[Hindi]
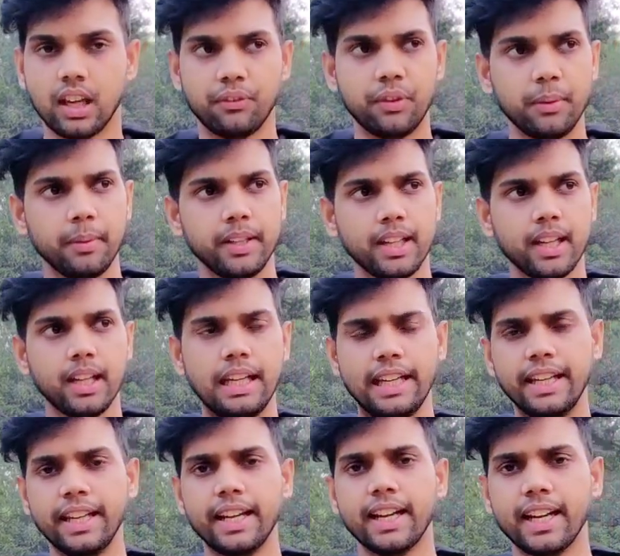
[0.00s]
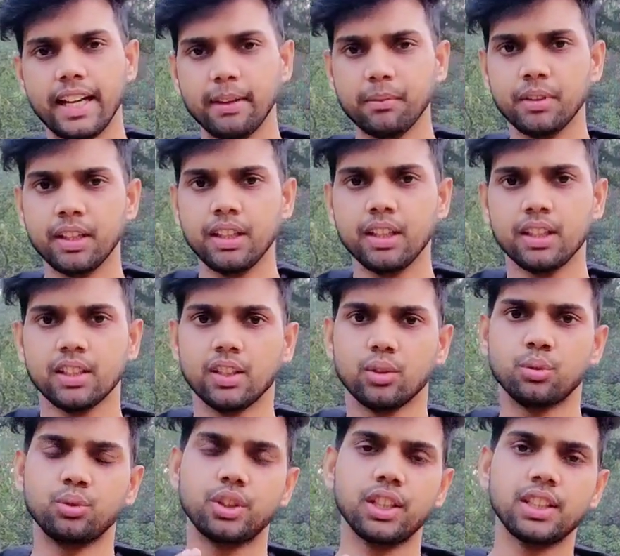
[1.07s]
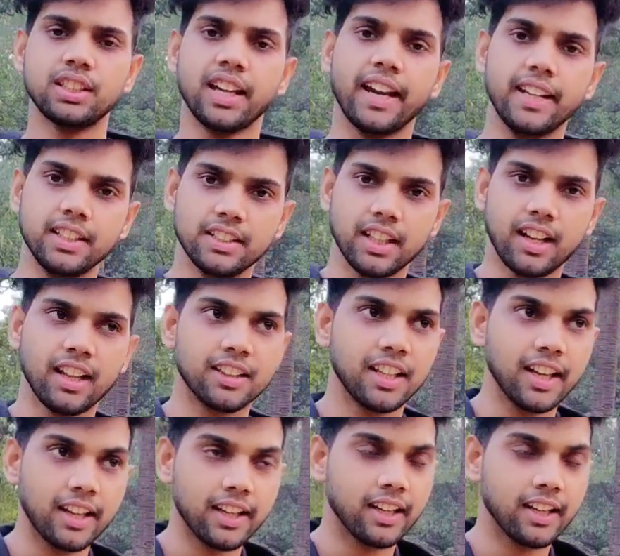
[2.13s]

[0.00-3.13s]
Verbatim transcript: कभी भी ना लेने के टाइम ना उनकी साइज़ ज़रा देख